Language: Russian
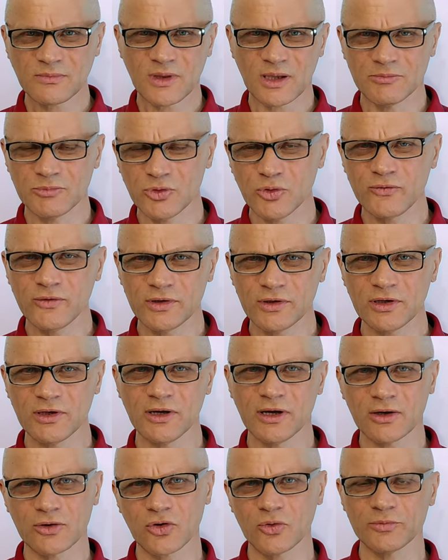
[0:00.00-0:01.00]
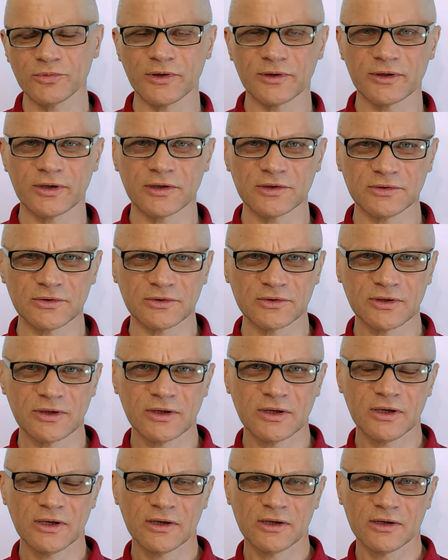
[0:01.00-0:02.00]
мы увидели огромный кризис
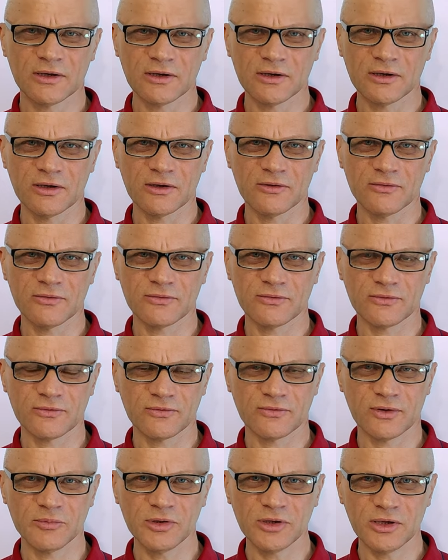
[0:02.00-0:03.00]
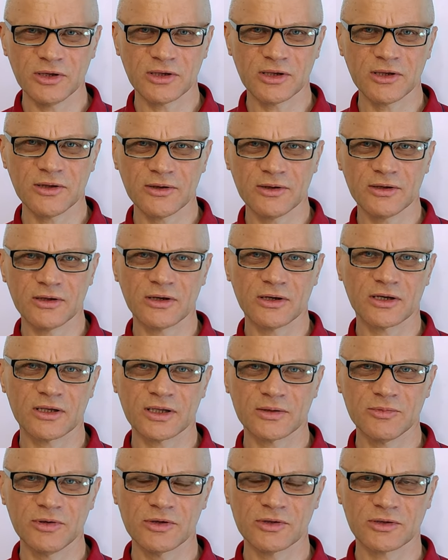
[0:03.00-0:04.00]
в Америке
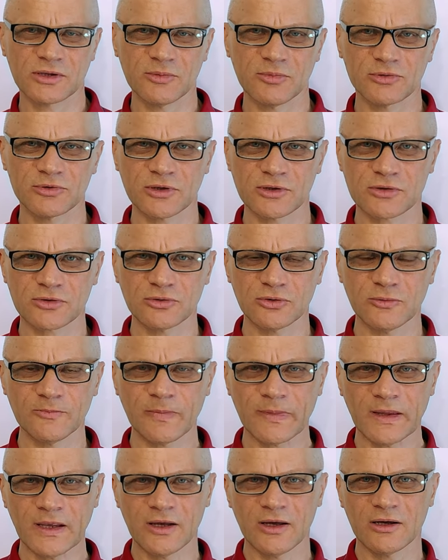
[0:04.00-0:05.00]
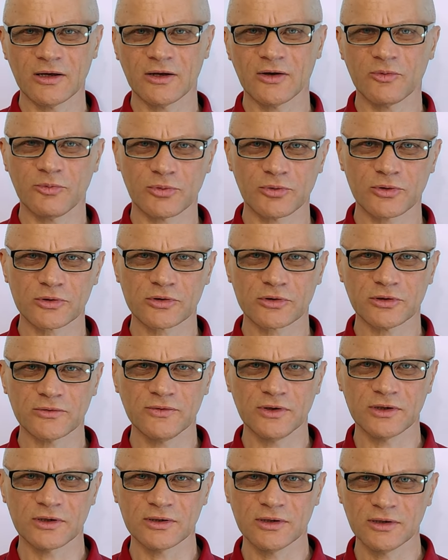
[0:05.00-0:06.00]
экономический произошел в прошлом
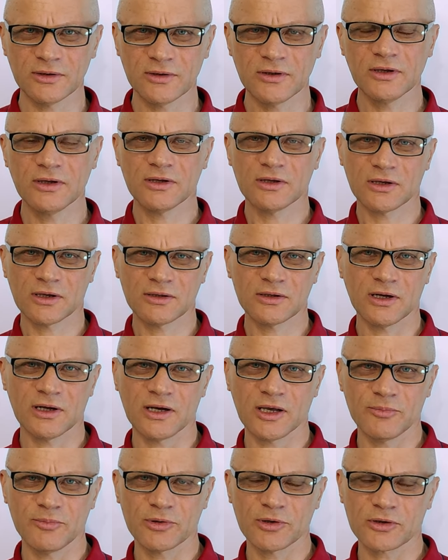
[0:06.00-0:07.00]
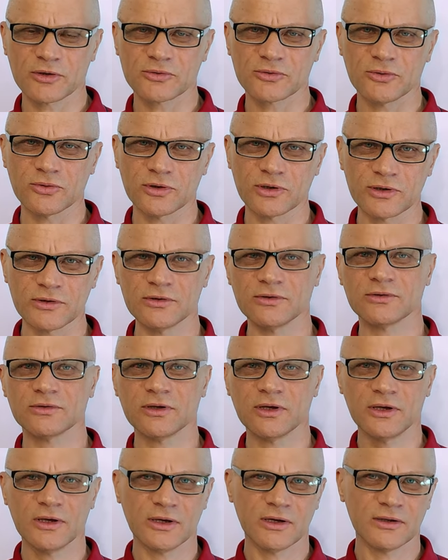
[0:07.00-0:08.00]
веке, да, и далее перешел
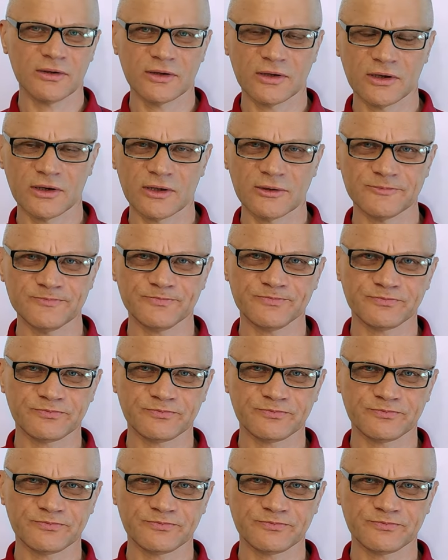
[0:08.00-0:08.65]
кризис на